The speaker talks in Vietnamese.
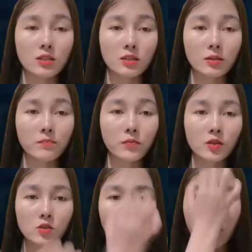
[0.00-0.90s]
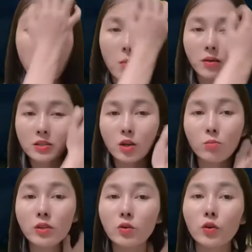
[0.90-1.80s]
khoe ra những thứ căng tròn.
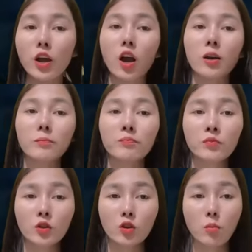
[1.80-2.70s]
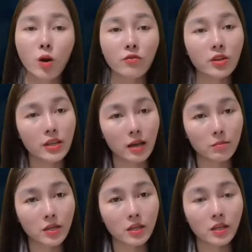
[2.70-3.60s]
Chiếc eo thon khon gọn
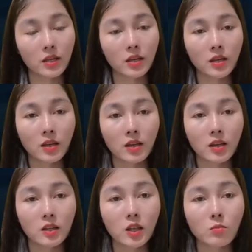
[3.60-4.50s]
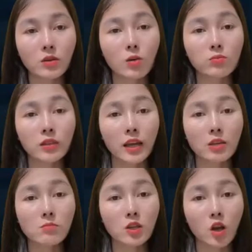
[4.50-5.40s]
cũng được khoe tròn trong
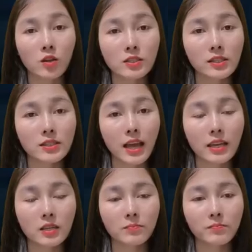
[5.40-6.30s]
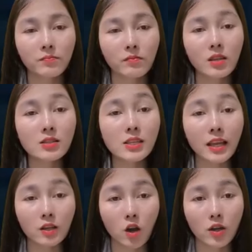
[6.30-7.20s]
chiếc váy thun bó sát đó.
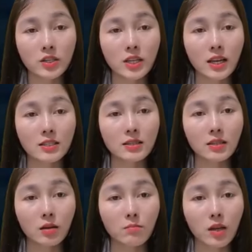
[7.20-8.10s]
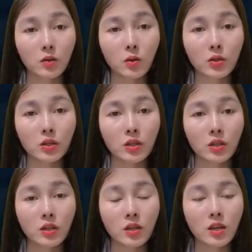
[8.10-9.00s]
Thông tặc lưỡi nghĩ bụng,
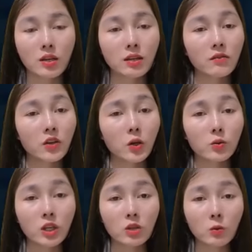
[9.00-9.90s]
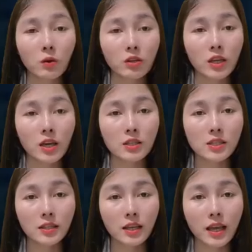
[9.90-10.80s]
cũng ngon lành đấy chứ. Thằng bạn
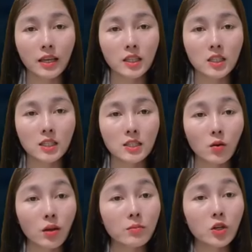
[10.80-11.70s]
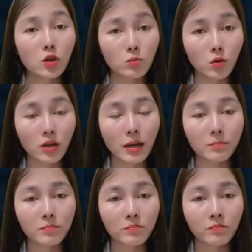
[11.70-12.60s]
mình thế mà lại hay. Lấy
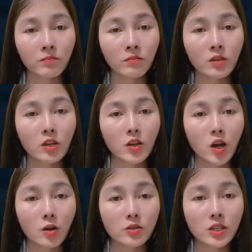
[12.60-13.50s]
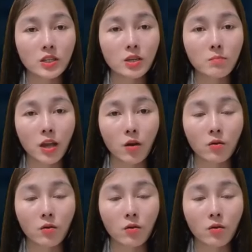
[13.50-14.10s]
được con vợ cũng khá ngon nghè.